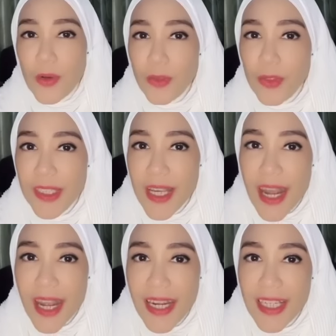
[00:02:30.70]
Puji
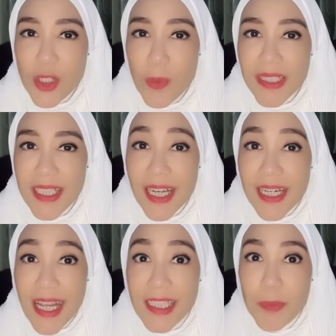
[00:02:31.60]
akan disomasi
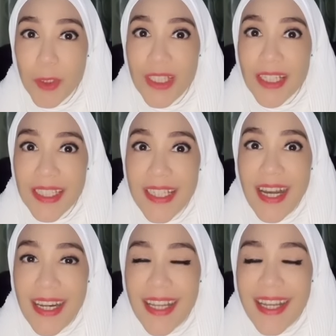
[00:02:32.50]
karena eksploitasi
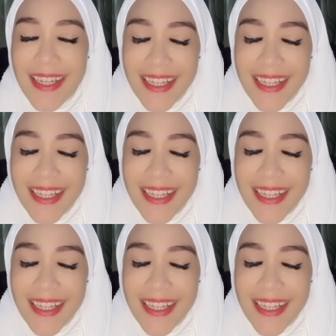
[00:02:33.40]
gala.